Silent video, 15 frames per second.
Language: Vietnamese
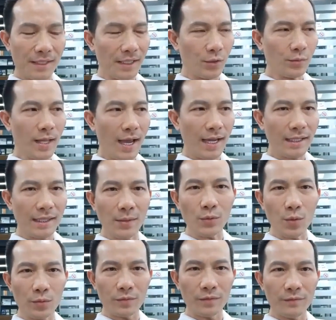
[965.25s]
thì chúng ta hãy tiếp
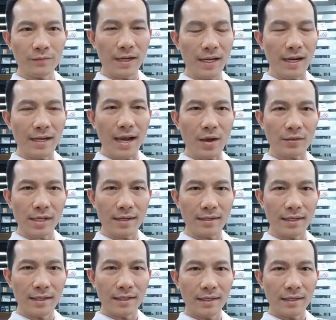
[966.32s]
tục và nâng cao dần,